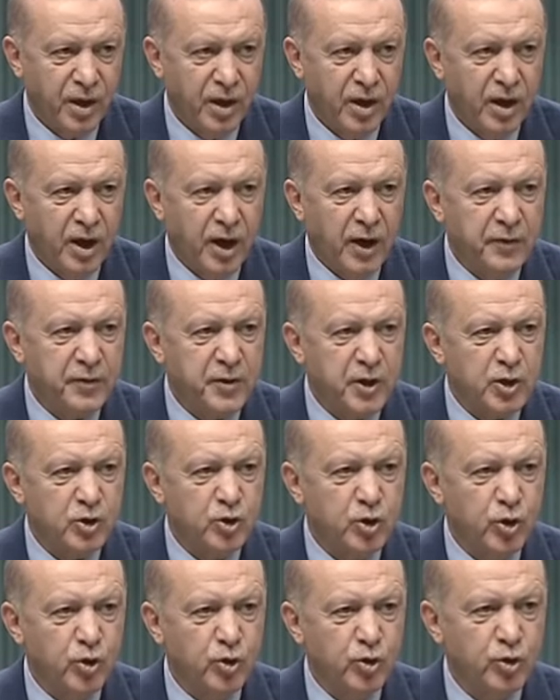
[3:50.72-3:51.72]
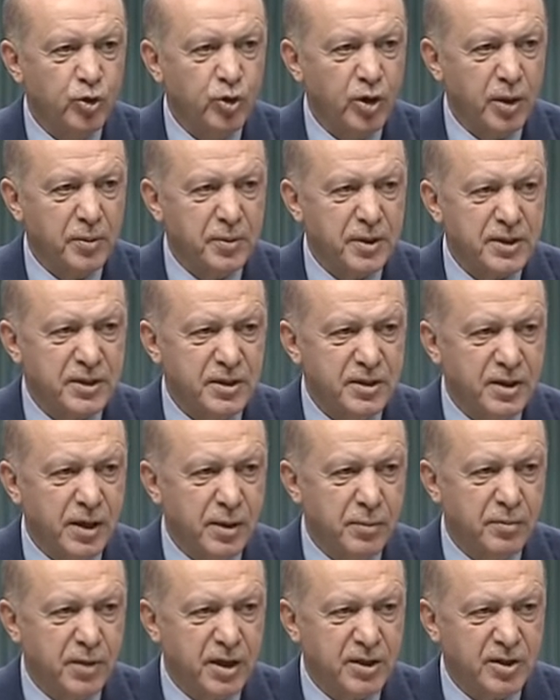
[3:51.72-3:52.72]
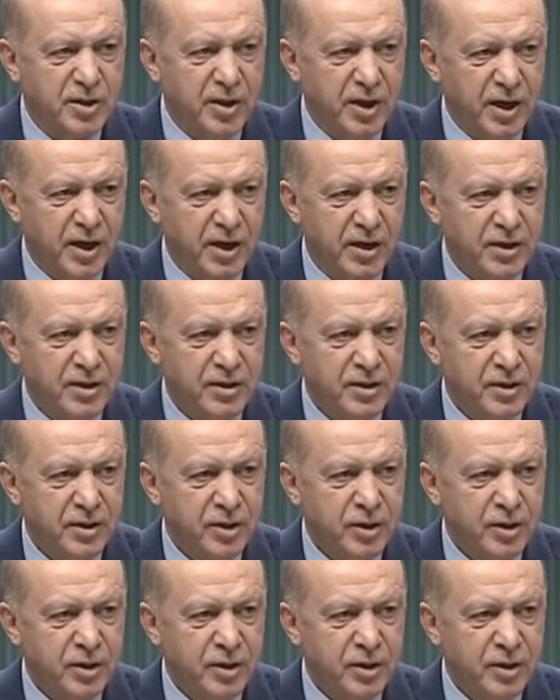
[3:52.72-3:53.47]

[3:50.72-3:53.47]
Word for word: Hafta sonu uygulamasından başlayarak